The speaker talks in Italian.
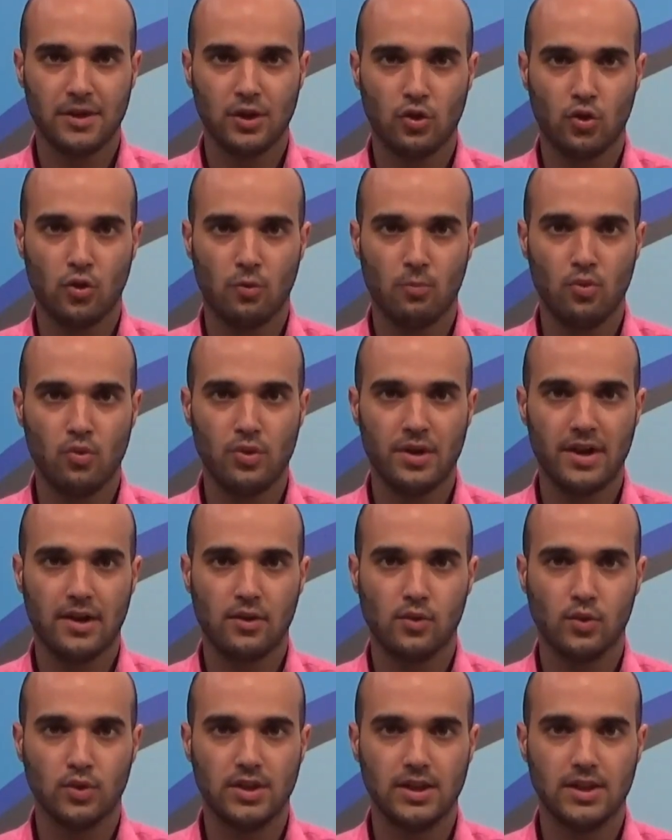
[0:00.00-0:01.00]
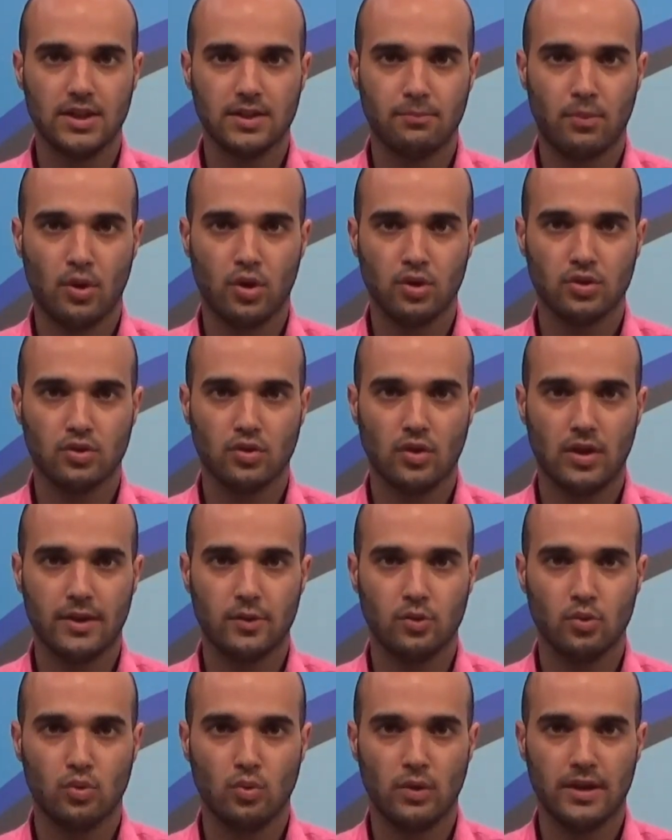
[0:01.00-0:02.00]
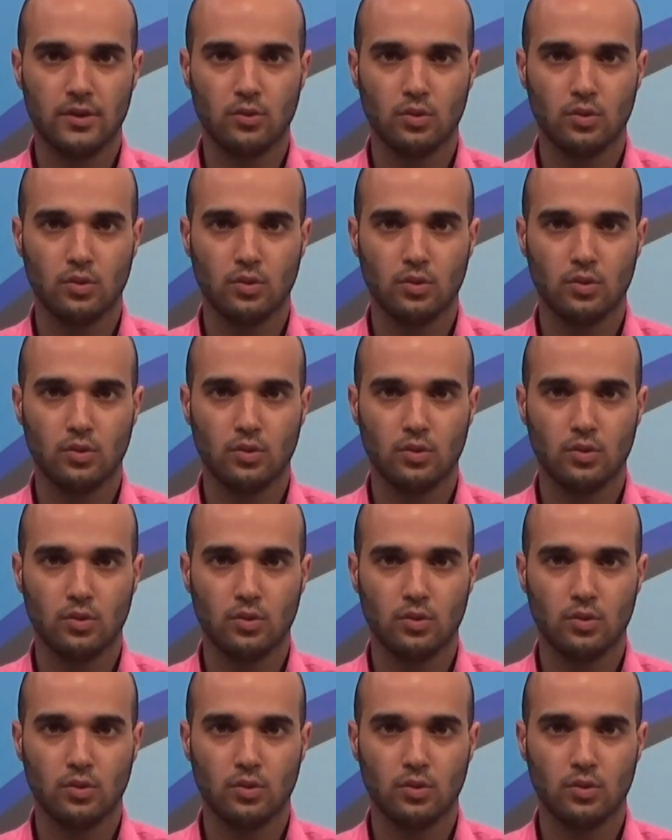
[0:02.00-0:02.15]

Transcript: il comune ha così disposto la chiusura